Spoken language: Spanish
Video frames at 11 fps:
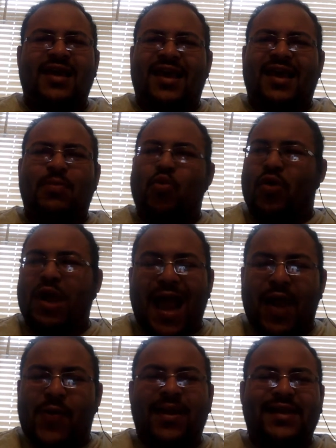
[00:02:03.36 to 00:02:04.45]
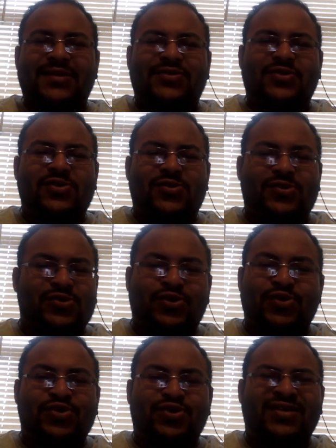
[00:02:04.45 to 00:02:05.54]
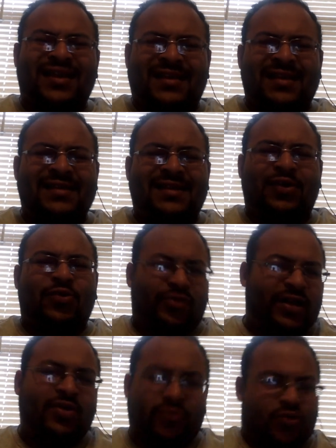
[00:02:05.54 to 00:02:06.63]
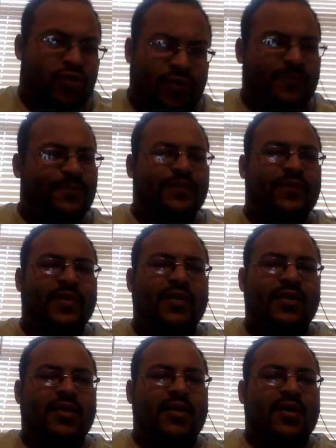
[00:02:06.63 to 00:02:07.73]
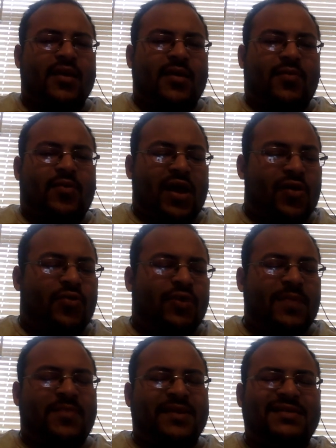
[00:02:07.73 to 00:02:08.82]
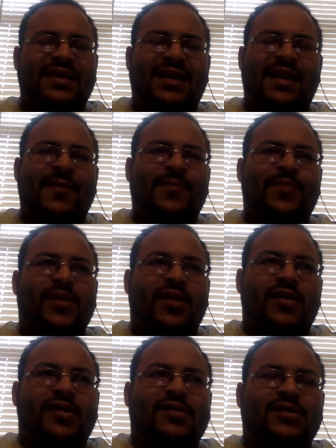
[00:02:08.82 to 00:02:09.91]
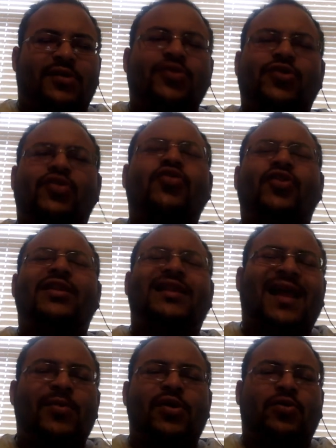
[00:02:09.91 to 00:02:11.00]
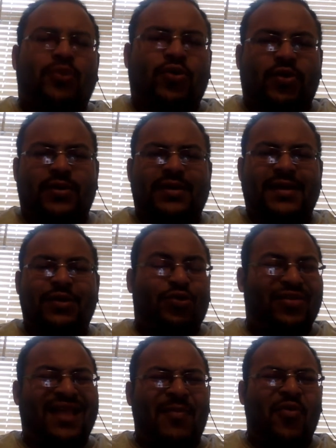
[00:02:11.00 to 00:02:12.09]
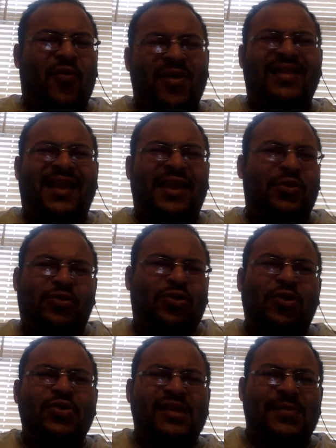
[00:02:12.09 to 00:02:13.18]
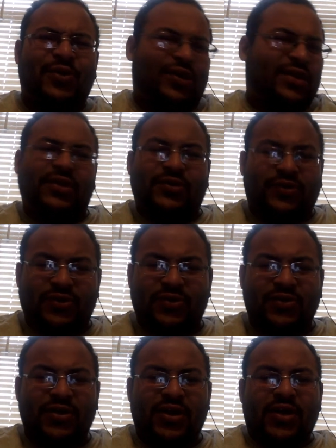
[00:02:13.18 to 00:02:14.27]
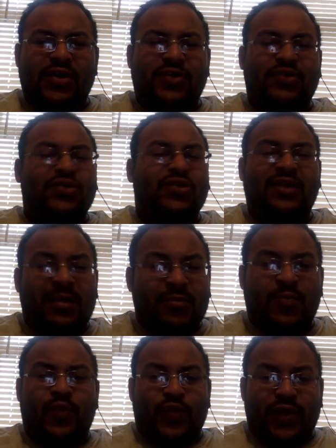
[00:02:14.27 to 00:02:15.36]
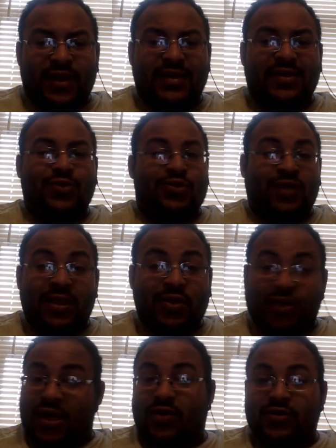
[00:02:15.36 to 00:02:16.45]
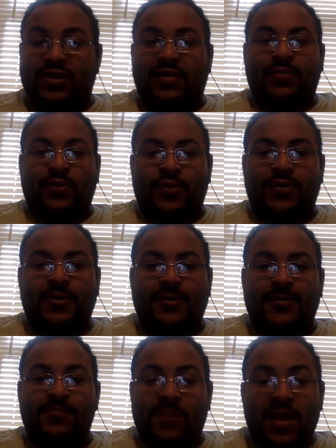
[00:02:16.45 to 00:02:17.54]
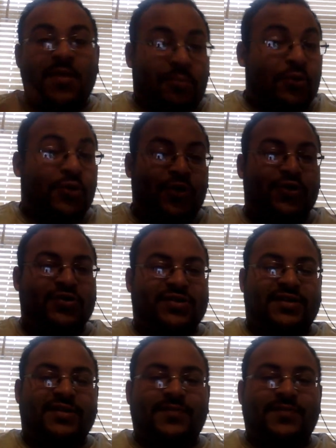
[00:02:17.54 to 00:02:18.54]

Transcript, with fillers: es buscar cualquier solución y tratar de coger el control. Pues hay algunas veces que si nosotros soltamos el control nos damos cuenta que el control último no es de nosotros, nosotros no tenemos poder de controlar todas las cosas del mundo, pero Dios sí.